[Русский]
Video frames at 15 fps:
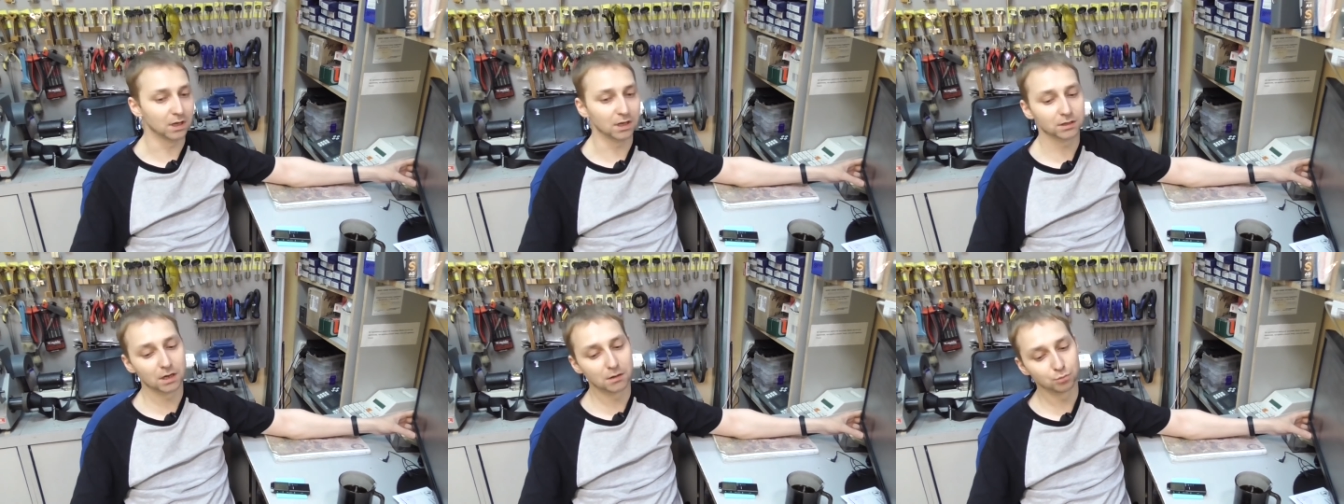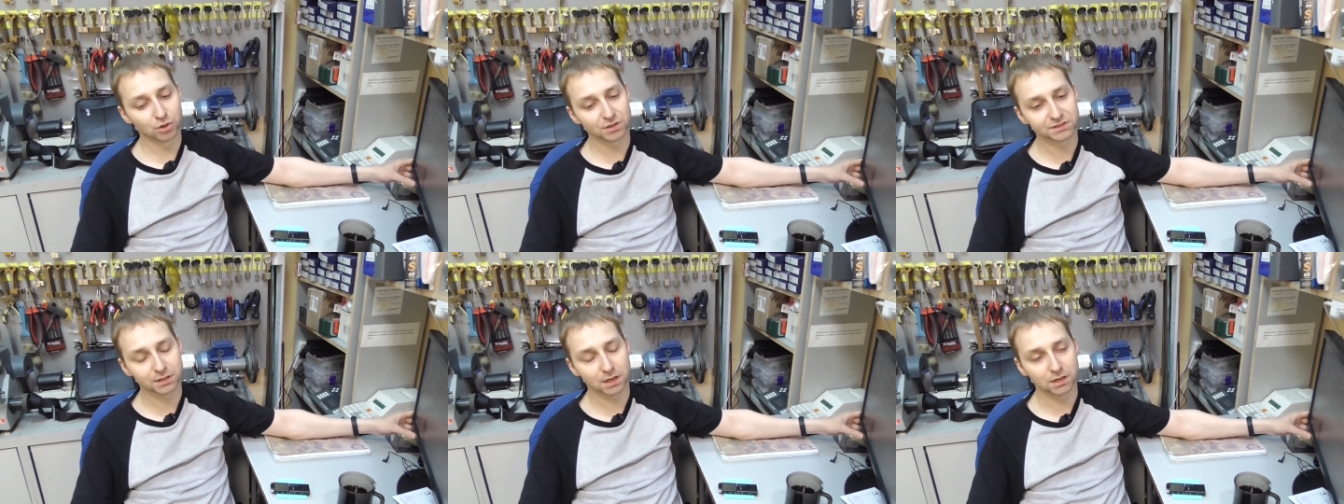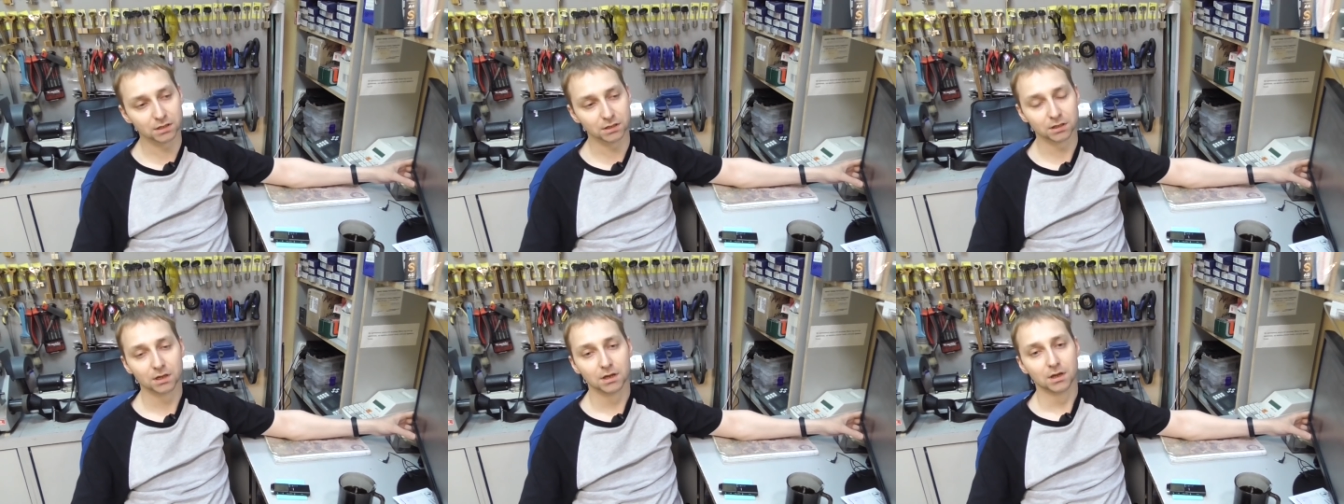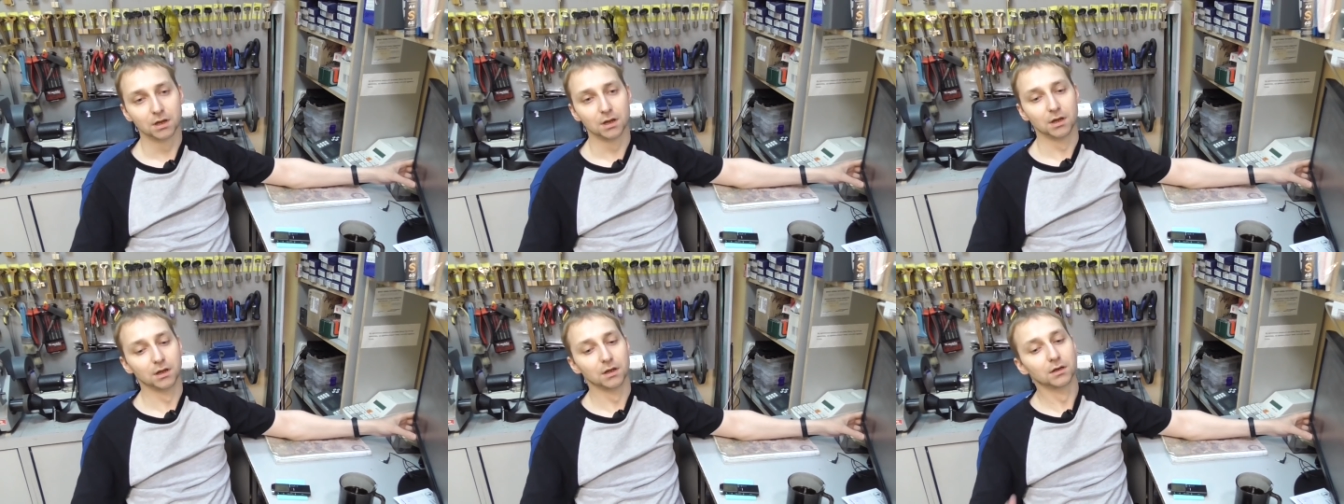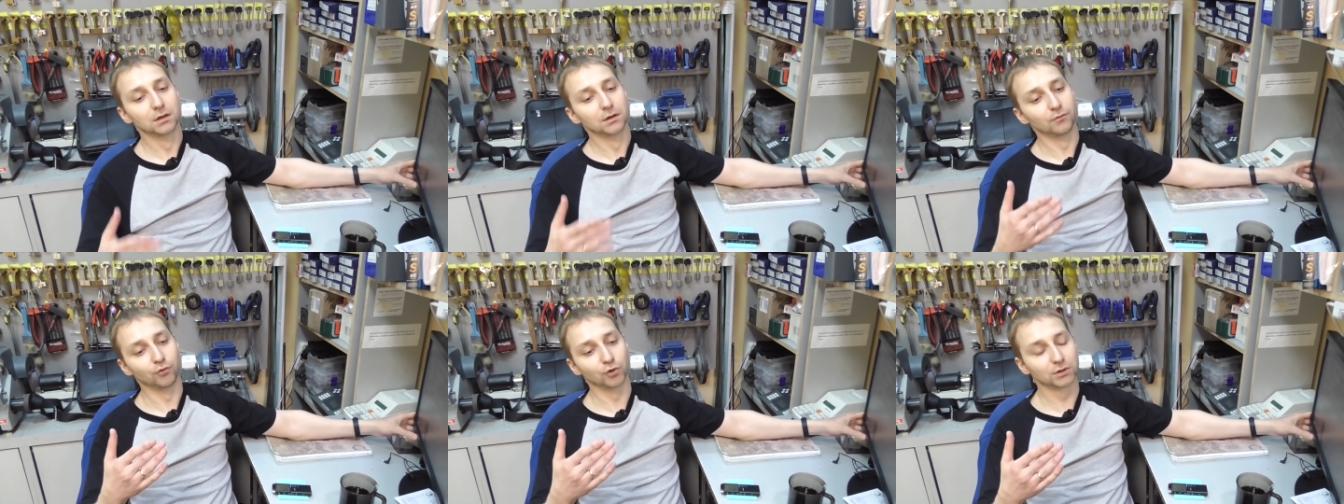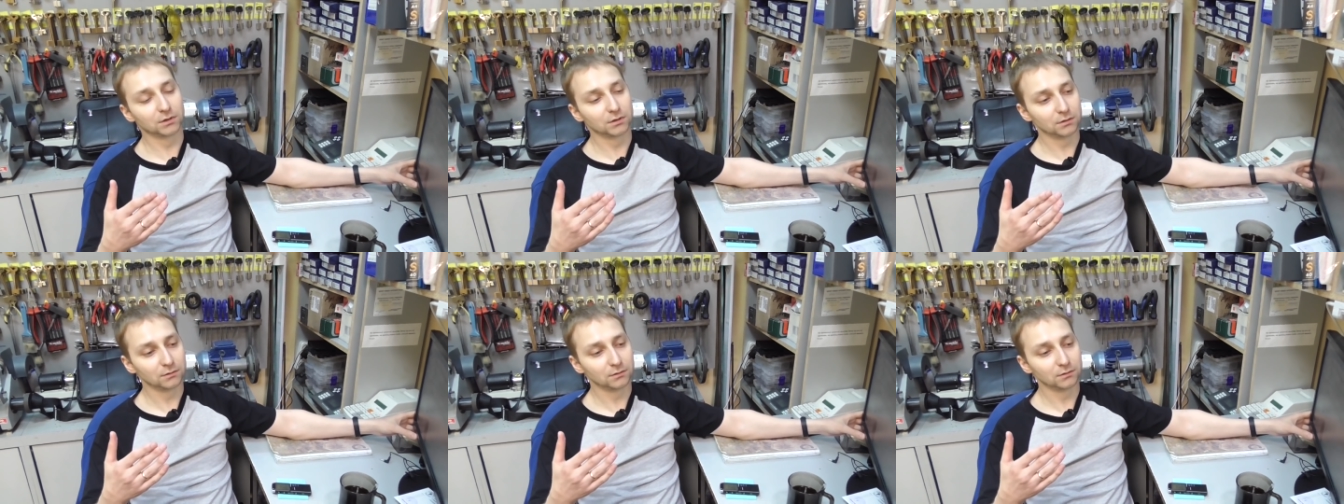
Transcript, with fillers: На тамбуре стоит вот